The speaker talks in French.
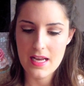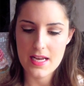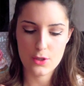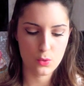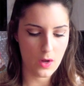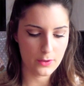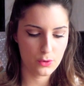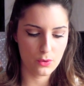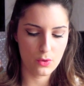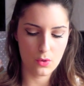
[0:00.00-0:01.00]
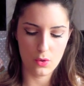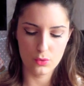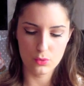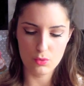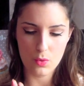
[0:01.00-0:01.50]
Et je crois que euh,
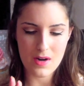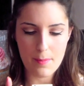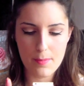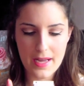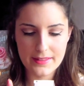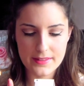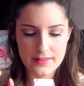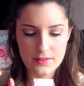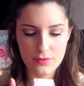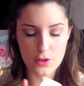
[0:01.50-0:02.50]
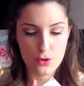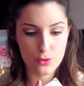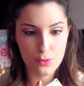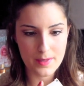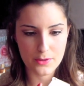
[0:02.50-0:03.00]
nous on l'a pas ici, enfin je
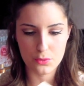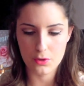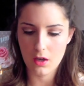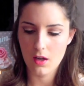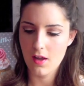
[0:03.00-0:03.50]
suis pas sûre.